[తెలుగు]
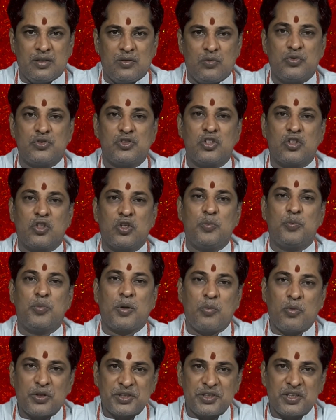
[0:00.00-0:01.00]
ఉద్యోగులు
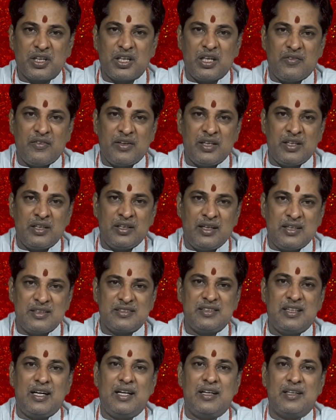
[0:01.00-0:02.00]
ప్రమోషన్ కావాలి లేదా
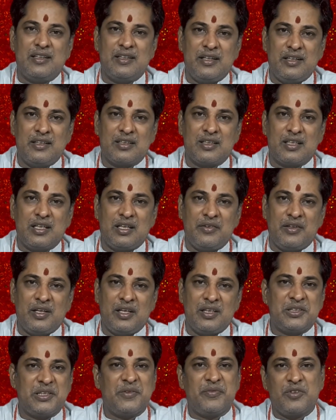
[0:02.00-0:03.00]
శాలరీ హైక్ కావాలి
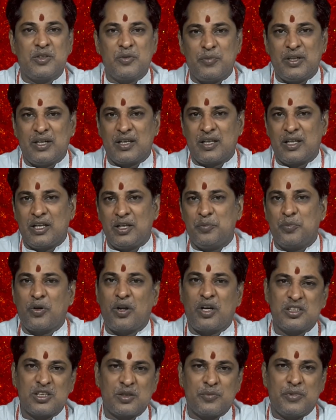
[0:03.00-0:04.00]
లేదా షిఫ్ట్ మారాలి
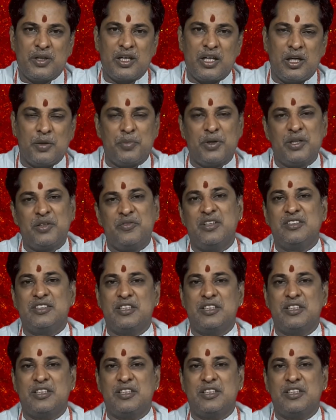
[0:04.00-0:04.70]
ప్రాజెక్ట్ మారాలి పదివేలు